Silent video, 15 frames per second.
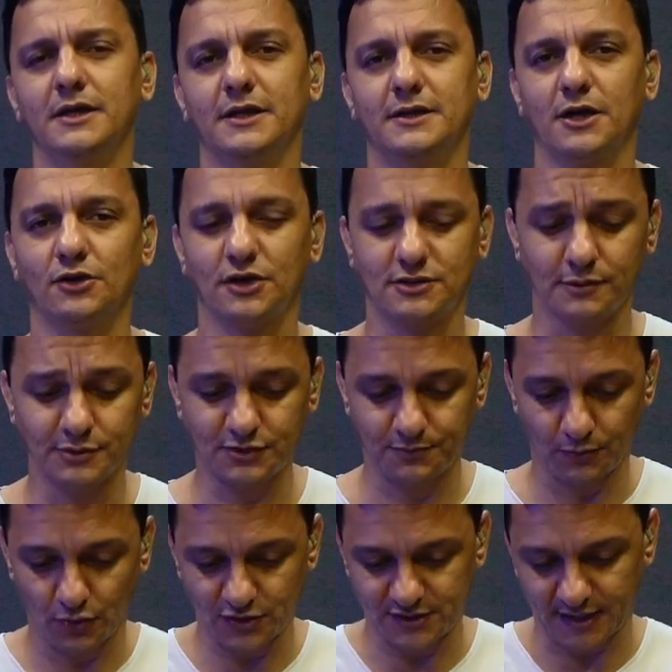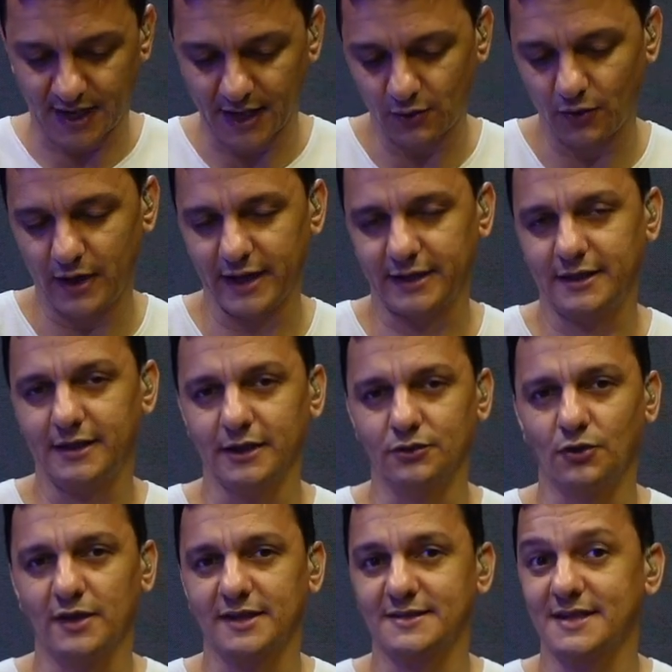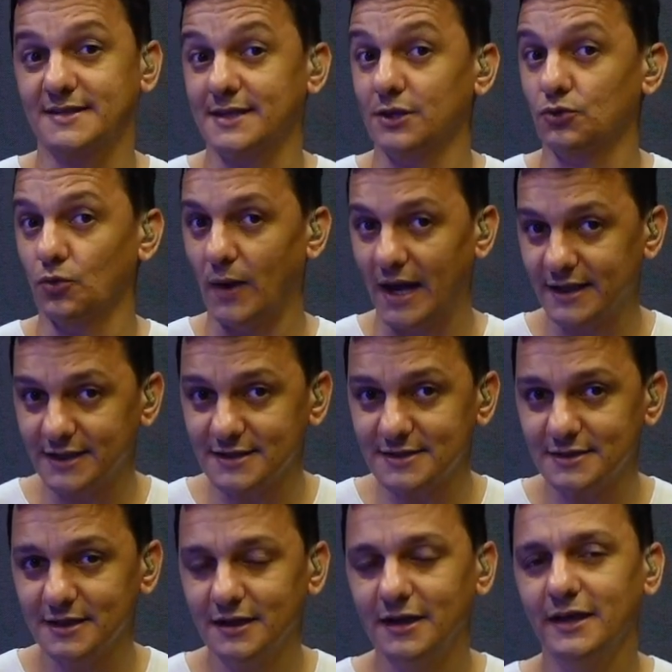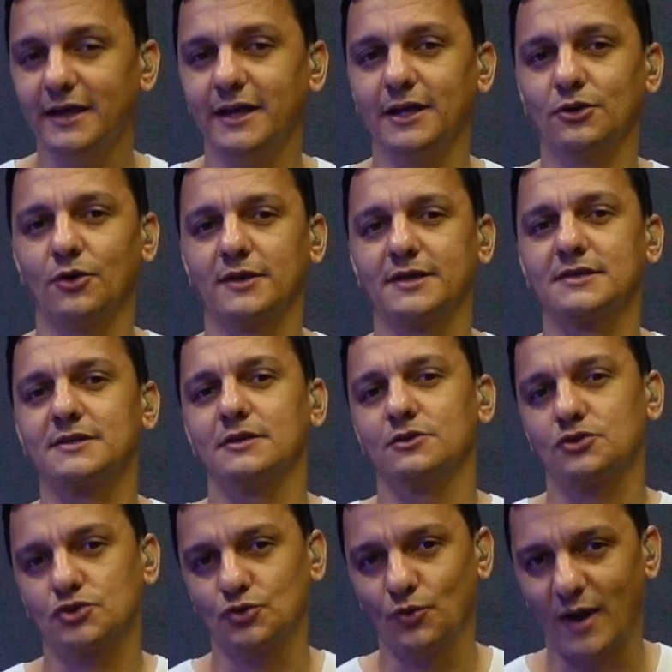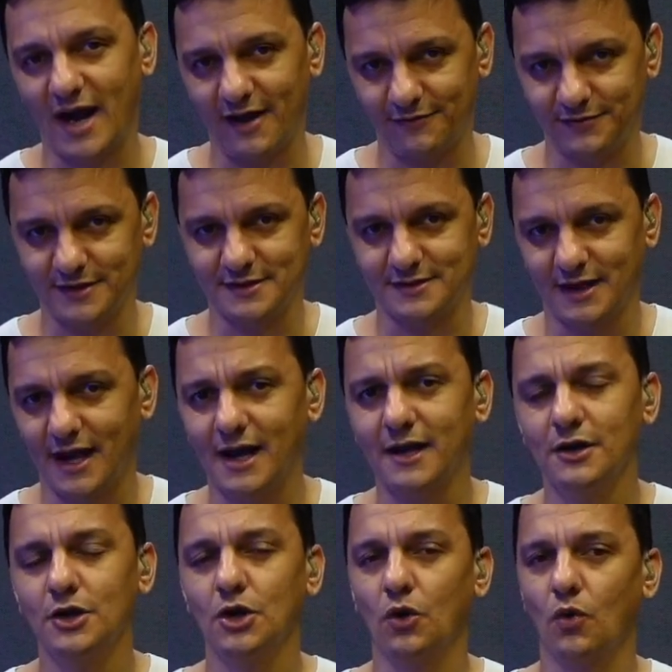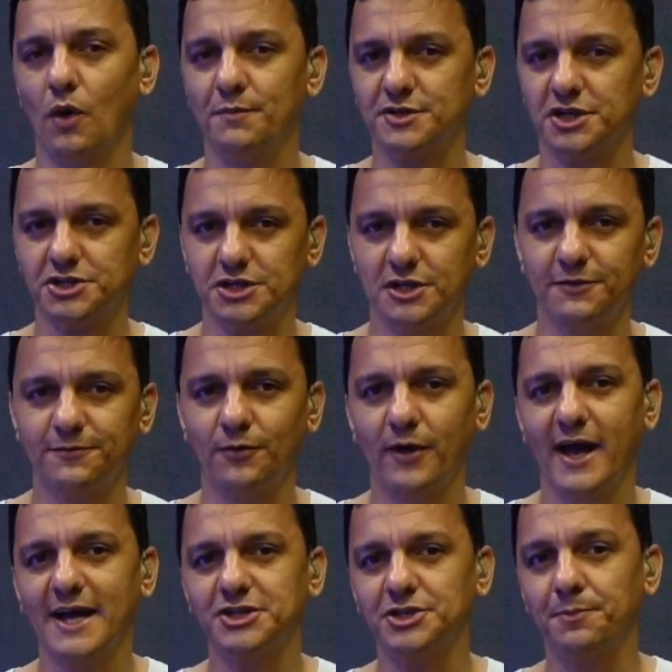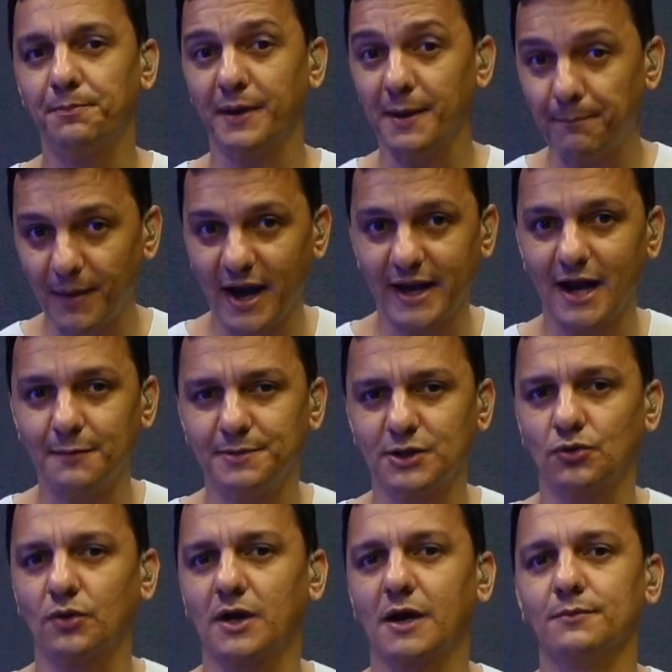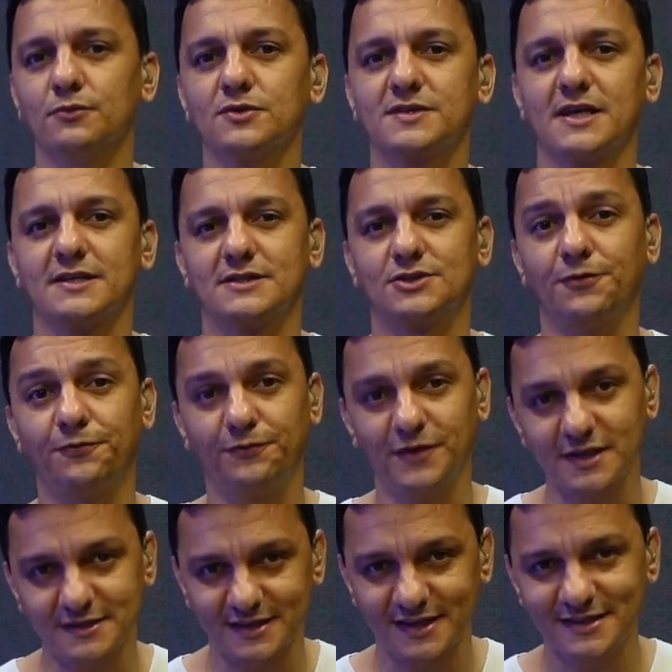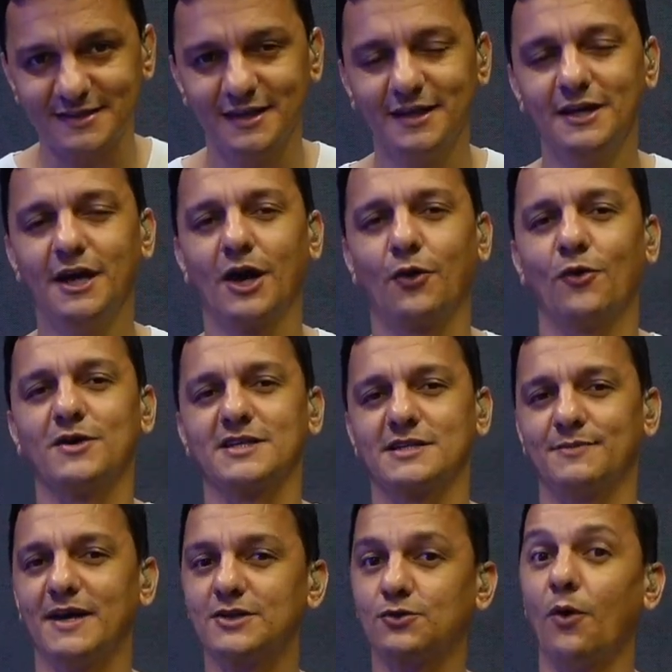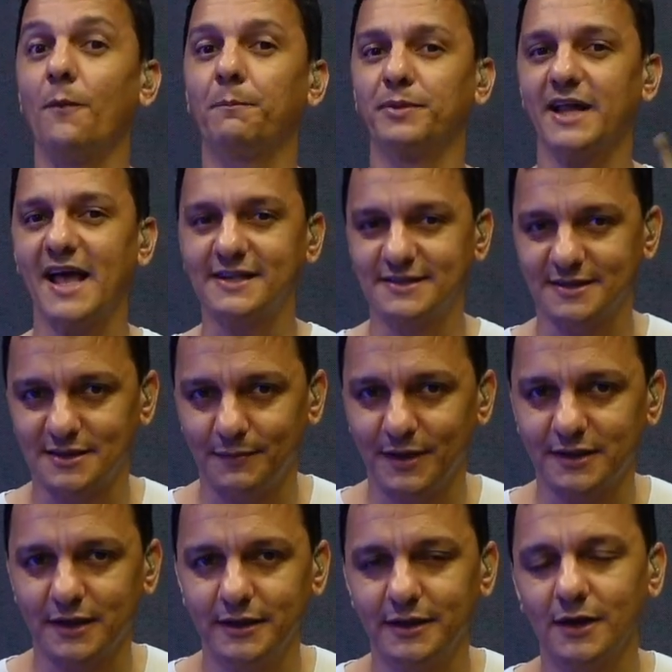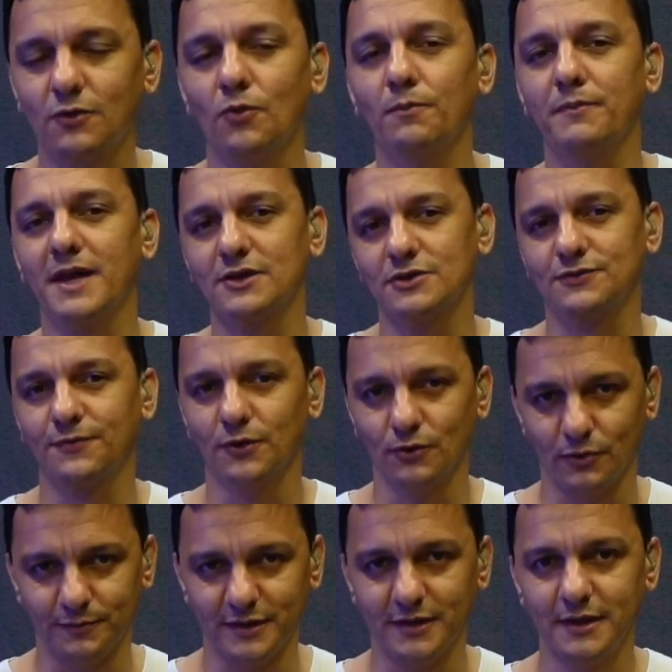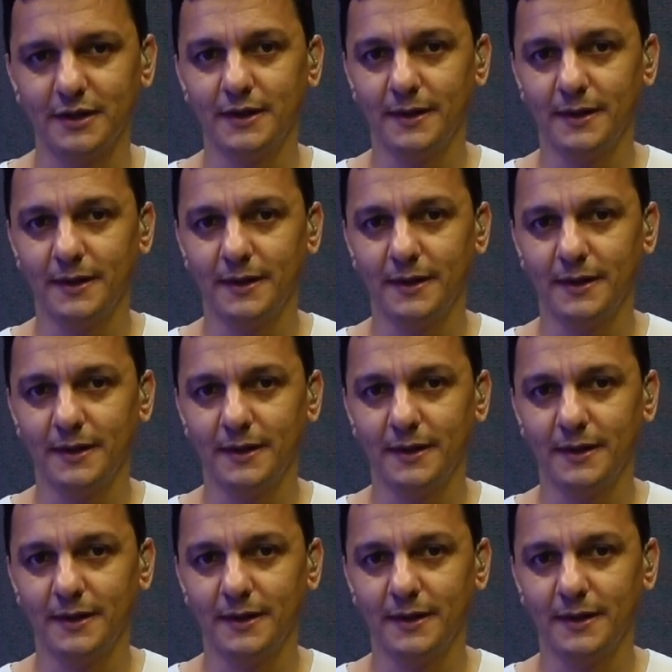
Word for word: Então nós vamos mostrar agora aqui notas acentuadas e notas suaves, tá? O objetivo é te preparar para tocar músicas difíceis, coisas mais complexas da bateria com menos volume.